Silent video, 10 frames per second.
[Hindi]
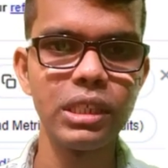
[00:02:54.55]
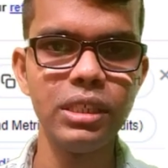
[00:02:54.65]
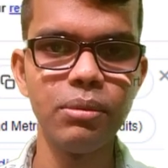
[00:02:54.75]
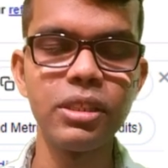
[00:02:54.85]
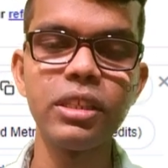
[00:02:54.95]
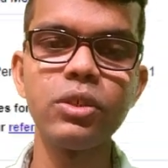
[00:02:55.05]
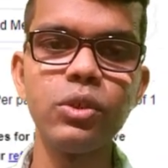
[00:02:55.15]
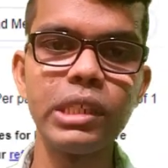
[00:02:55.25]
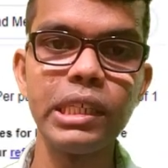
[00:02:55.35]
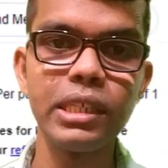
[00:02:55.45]
कि ये बंदा जो
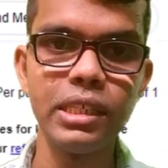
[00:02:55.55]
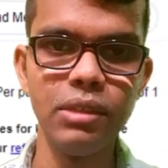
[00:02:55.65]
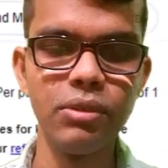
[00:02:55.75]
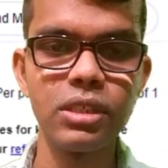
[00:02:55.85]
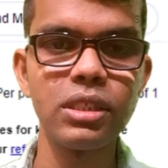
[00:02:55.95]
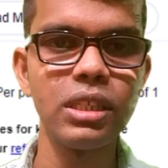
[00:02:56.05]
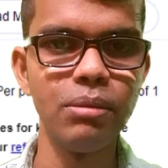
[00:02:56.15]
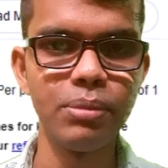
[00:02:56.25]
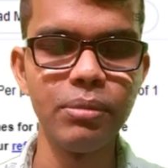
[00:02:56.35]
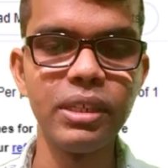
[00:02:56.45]
है कि कीवर्ड्स
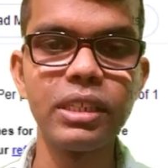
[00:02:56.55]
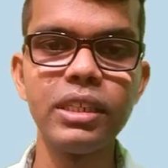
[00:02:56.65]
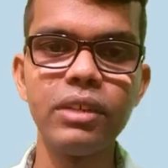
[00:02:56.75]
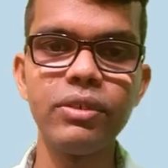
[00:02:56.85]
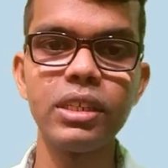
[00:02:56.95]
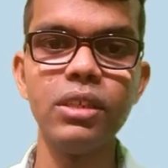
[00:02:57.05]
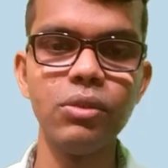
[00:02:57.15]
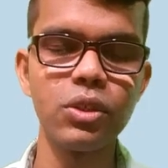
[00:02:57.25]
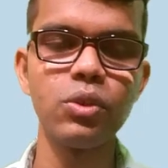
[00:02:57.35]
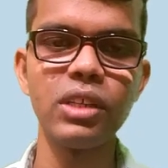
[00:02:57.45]
इंप्लीमेंट किया है फिर
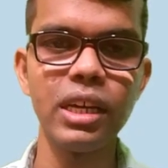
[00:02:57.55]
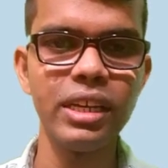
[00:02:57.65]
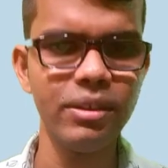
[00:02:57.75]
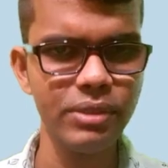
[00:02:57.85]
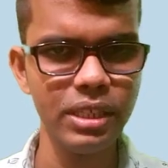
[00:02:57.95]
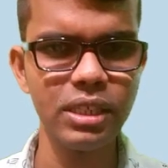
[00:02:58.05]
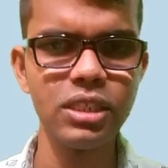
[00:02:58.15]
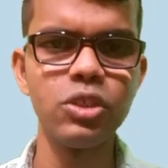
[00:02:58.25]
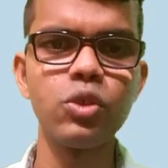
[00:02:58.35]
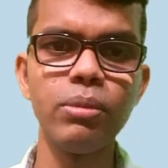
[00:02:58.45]
कीवर्ड्स को डाला है या फिर एक ही
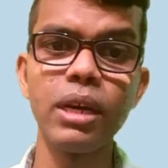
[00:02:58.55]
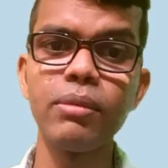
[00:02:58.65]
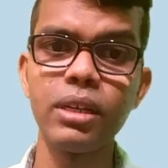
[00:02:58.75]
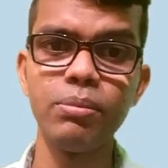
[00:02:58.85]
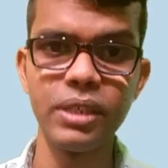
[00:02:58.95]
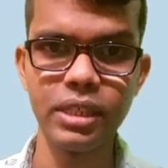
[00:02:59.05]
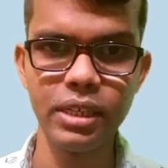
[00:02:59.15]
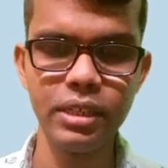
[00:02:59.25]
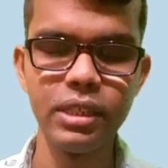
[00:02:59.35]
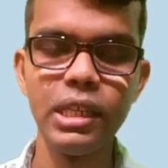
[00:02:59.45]
चीज़ को बार बार रिपीट
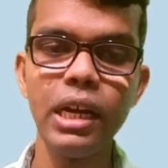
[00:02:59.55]
किया है